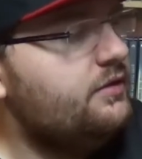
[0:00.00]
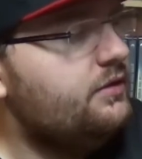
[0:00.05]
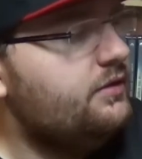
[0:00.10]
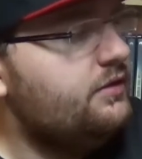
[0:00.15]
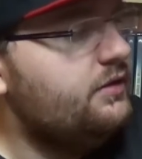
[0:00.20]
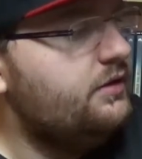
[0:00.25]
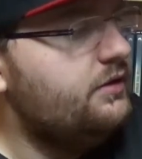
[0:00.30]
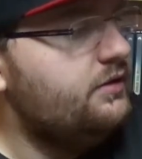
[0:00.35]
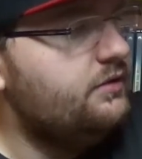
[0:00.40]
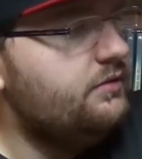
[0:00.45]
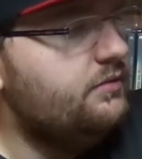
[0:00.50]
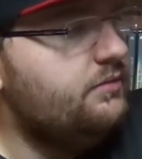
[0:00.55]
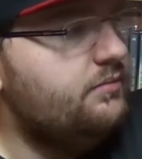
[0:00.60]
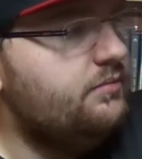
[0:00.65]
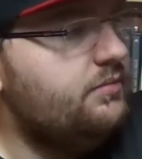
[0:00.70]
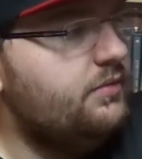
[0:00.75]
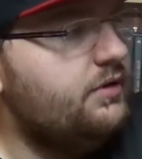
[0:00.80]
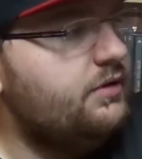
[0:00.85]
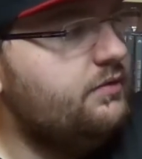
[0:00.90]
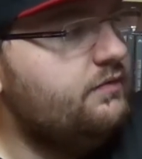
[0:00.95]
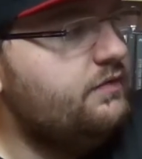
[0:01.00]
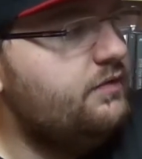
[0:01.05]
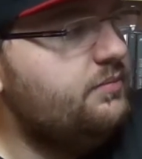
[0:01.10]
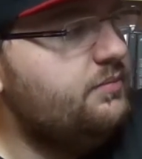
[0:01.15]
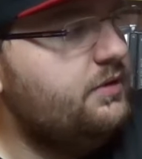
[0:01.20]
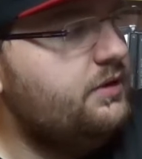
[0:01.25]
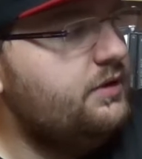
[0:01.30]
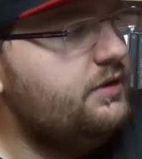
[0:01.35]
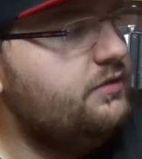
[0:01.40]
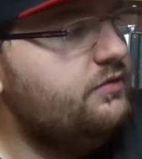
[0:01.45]
Den machen wir
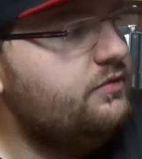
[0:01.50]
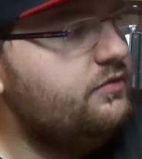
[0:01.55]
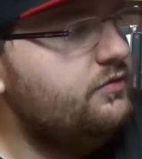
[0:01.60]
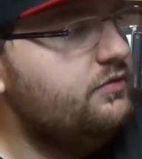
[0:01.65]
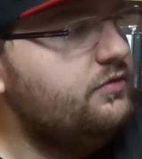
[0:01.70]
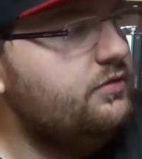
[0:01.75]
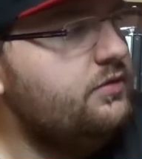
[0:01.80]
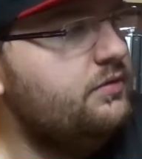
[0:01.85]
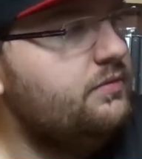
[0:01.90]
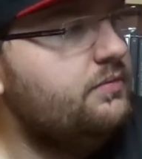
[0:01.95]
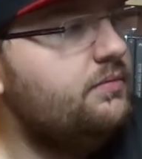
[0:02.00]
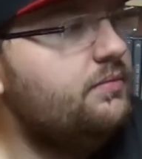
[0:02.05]
mal hier so.